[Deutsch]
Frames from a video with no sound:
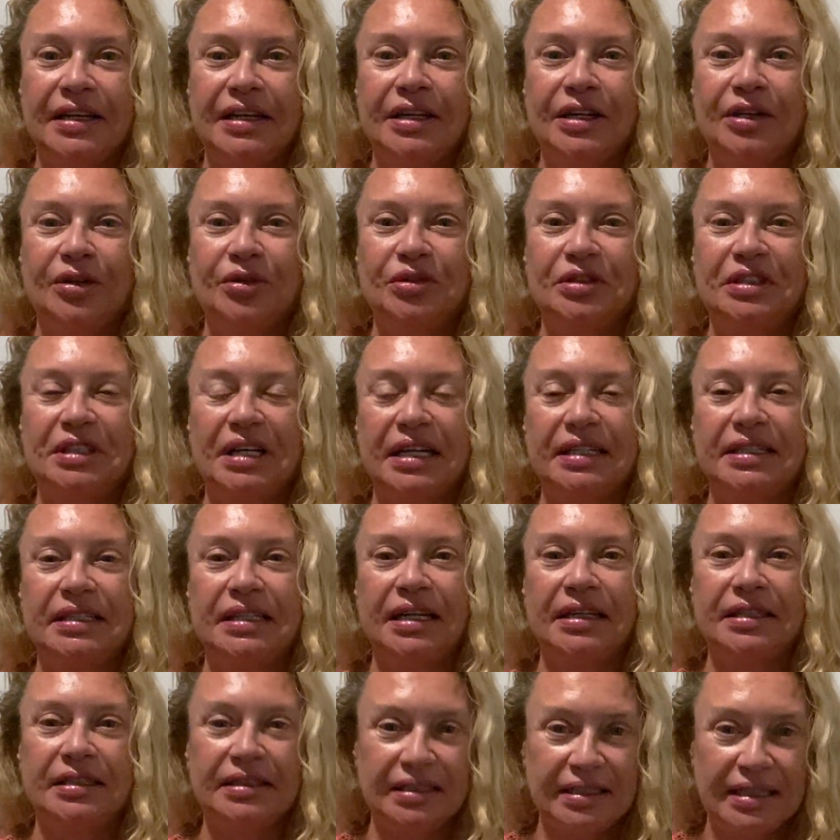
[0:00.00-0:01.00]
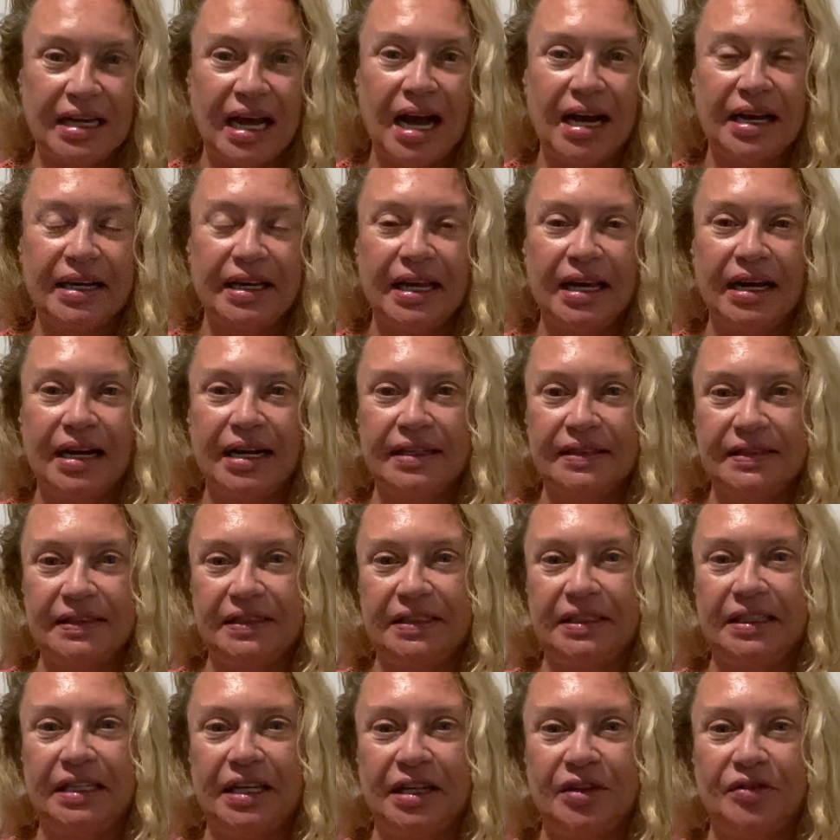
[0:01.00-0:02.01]
und hat dann nachher, als ich
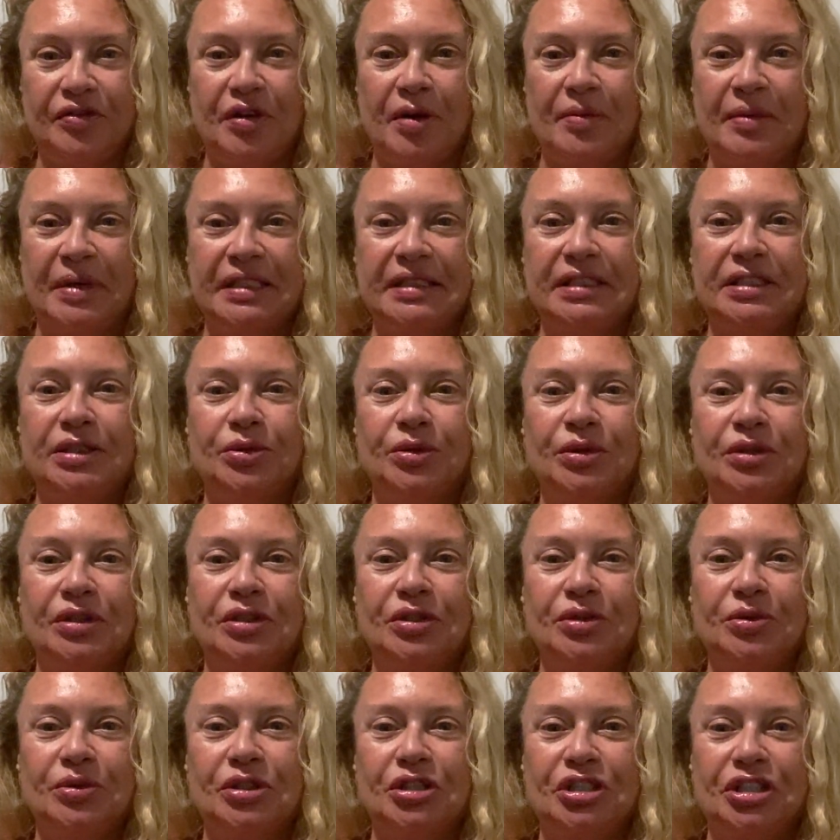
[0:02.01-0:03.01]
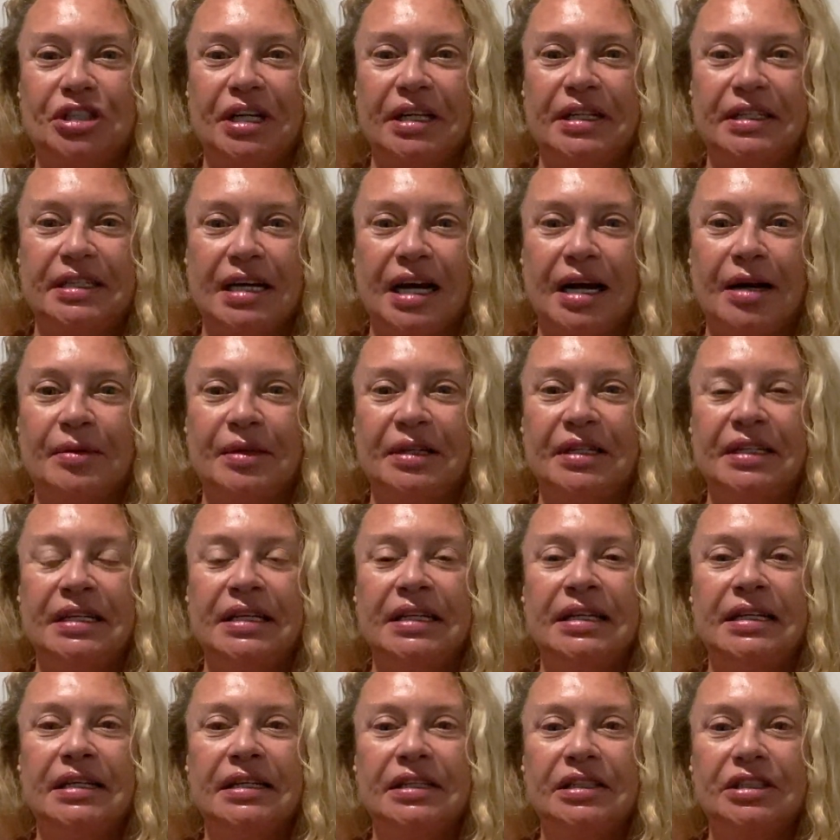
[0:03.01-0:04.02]
ihr Informationen zugeschickt habe,
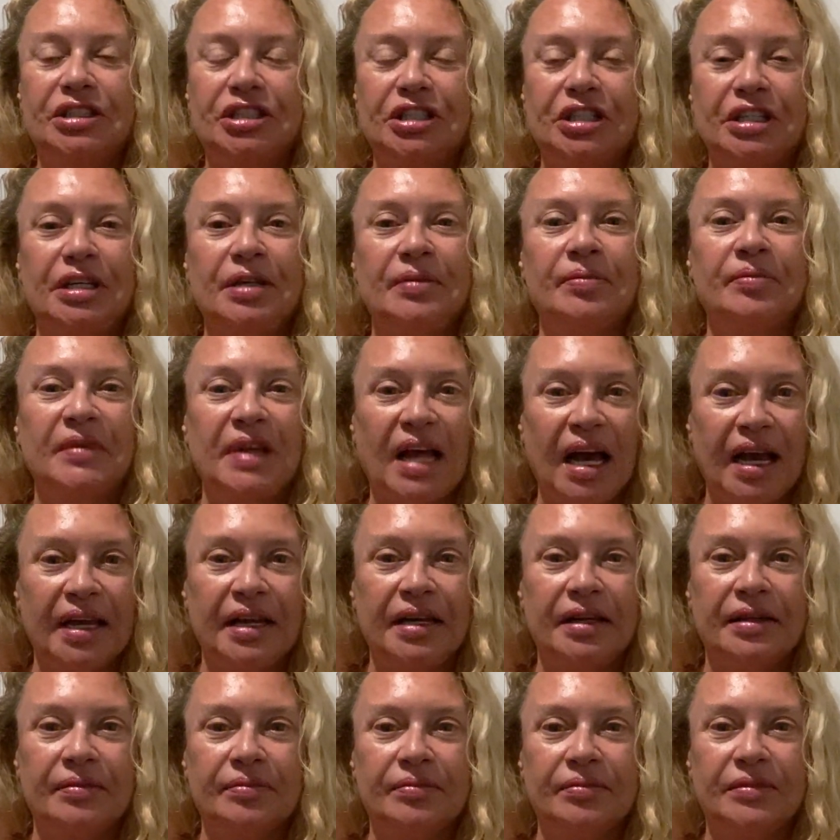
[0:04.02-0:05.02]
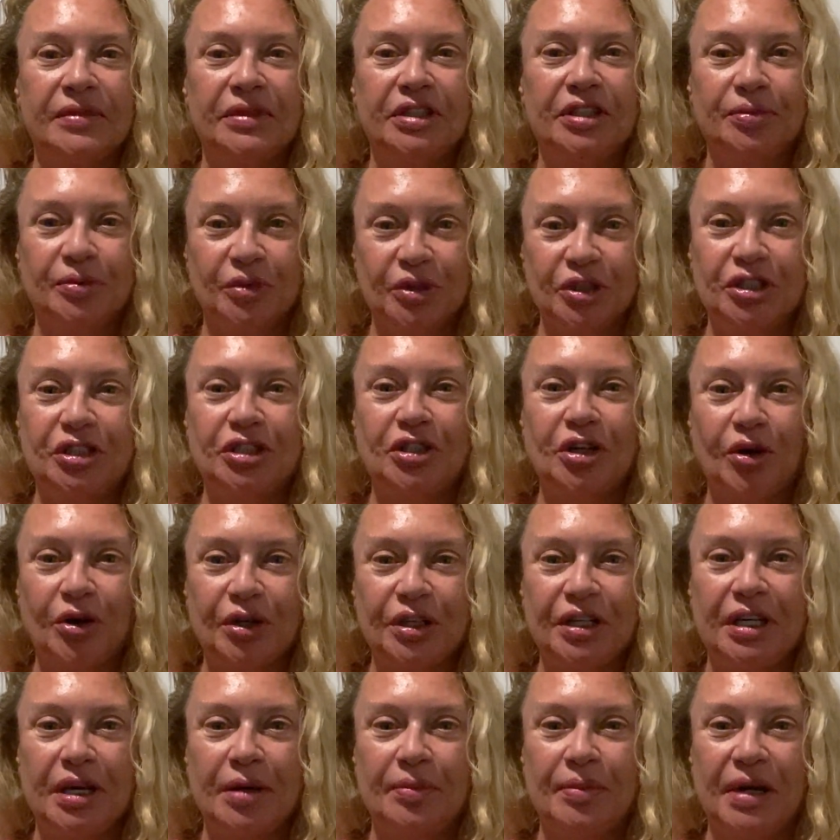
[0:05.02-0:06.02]
geschrieben, nein, ich muss doch
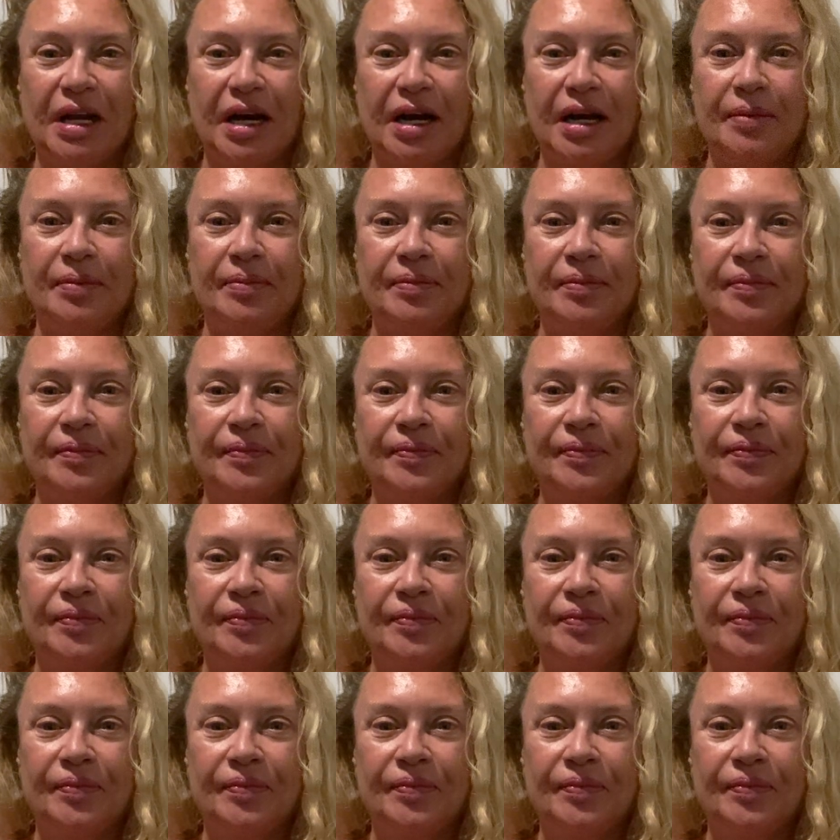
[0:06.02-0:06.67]
hier bleiben.